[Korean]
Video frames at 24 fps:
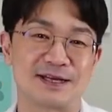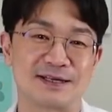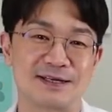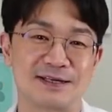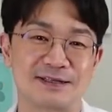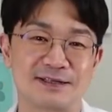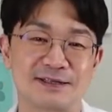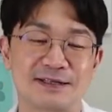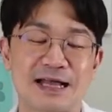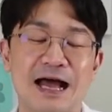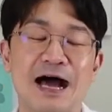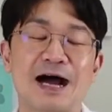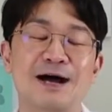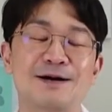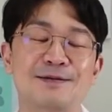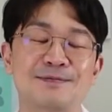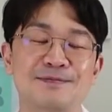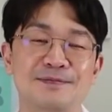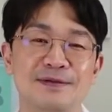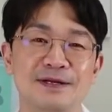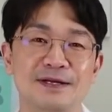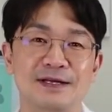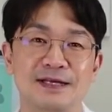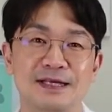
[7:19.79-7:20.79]
그래서 다음
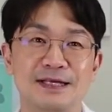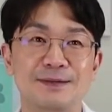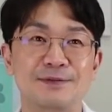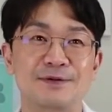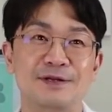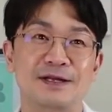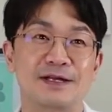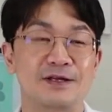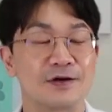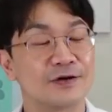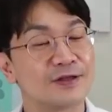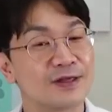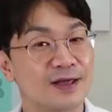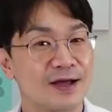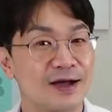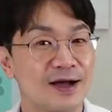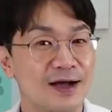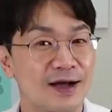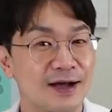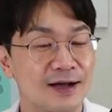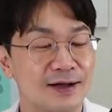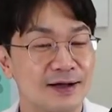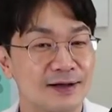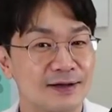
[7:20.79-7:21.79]
이번에
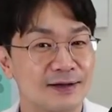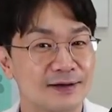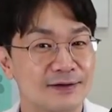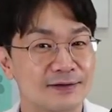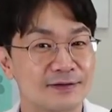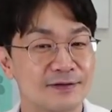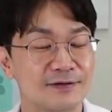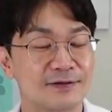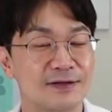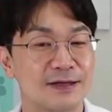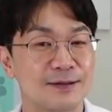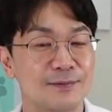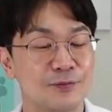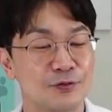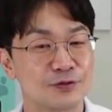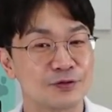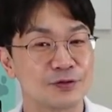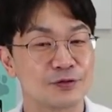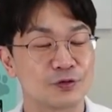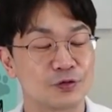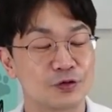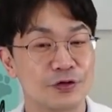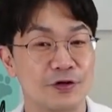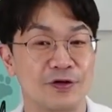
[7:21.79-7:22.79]
영양학 선생님
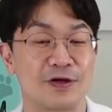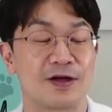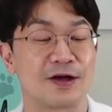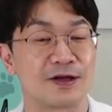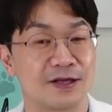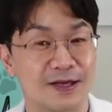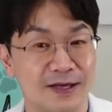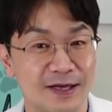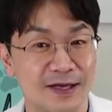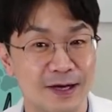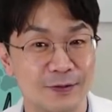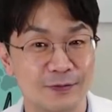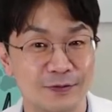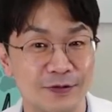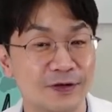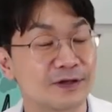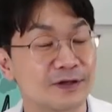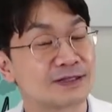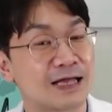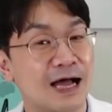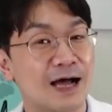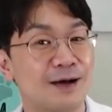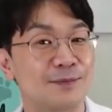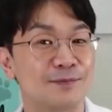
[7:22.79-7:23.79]
모셔놓고 영양을 얘기하고요.
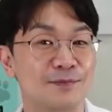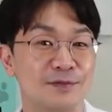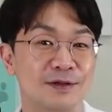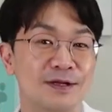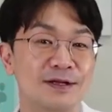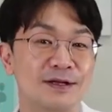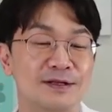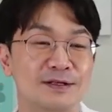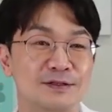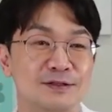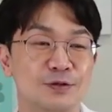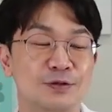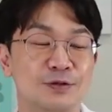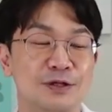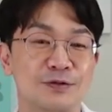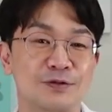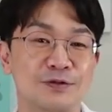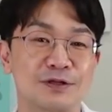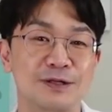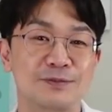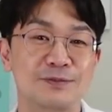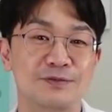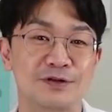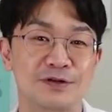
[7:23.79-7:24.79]
그 다음 초대
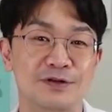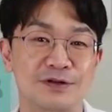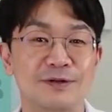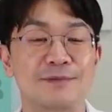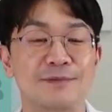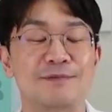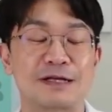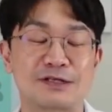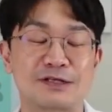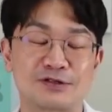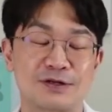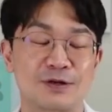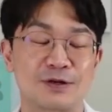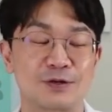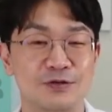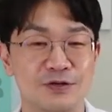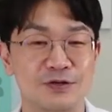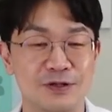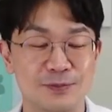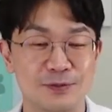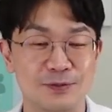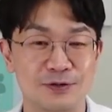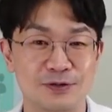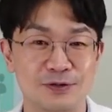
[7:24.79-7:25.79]
손님으로는 마취과
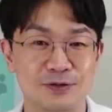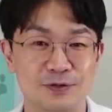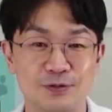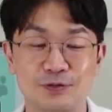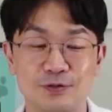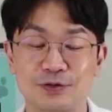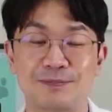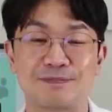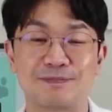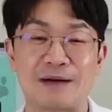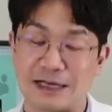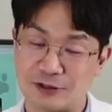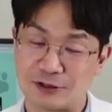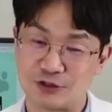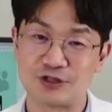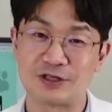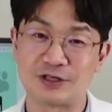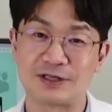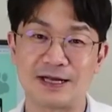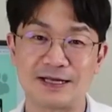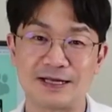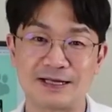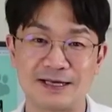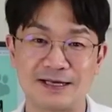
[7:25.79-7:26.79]
교수님 모셔놓고 우리
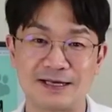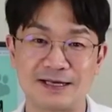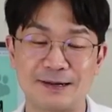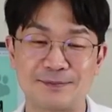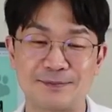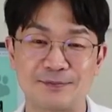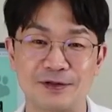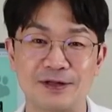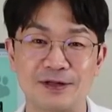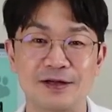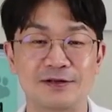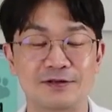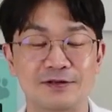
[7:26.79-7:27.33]
마취에 대한 얘기를 한번.